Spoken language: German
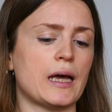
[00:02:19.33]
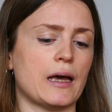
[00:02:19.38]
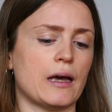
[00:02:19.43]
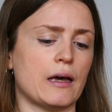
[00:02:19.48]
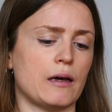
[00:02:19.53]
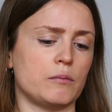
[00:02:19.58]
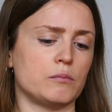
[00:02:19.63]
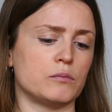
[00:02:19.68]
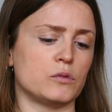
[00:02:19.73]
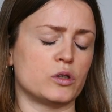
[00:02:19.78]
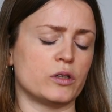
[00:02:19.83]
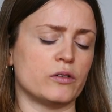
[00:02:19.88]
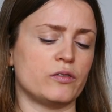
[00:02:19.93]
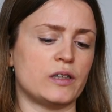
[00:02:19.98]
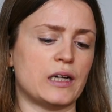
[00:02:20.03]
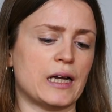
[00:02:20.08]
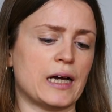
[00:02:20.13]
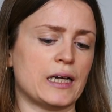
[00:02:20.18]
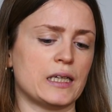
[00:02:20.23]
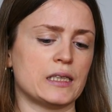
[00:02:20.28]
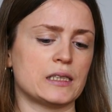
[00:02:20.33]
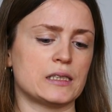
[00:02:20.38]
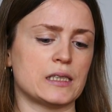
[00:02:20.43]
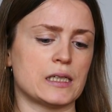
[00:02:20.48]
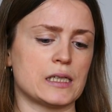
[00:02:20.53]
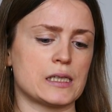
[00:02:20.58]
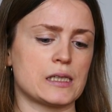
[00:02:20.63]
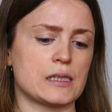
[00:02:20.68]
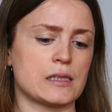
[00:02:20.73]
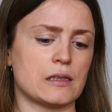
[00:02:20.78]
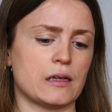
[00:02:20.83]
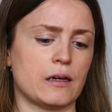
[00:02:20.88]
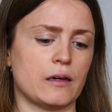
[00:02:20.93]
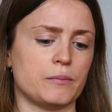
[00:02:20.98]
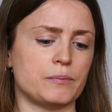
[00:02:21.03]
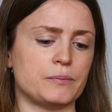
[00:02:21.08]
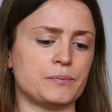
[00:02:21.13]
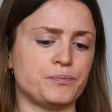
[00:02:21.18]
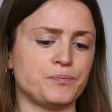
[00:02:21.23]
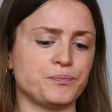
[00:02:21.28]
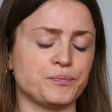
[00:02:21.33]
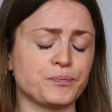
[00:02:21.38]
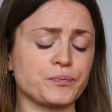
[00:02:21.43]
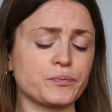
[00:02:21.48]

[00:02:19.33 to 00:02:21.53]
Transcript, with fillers: ähm, oder vielleicht, dass ähm,